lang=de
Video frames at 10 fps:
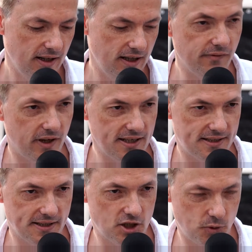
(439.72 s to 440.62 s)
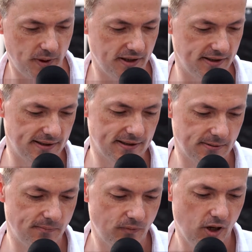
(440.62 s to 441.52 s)
Ich weiß, dass es schwer
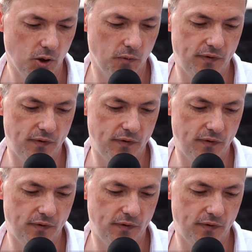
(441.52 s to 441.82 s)
ist und